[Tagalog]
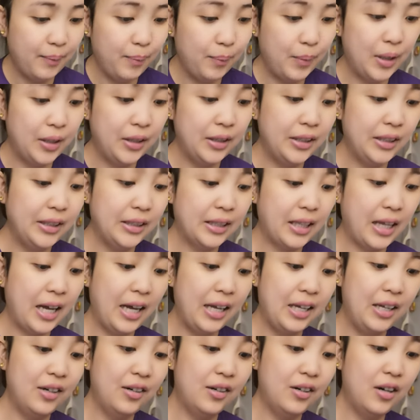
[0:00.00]
Meron din
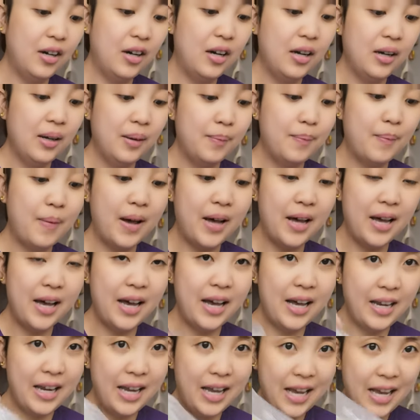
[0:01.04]
tayo
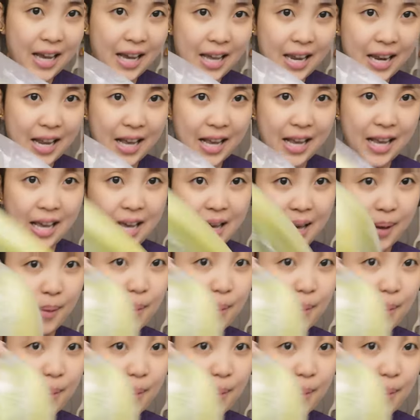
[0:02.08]
banana,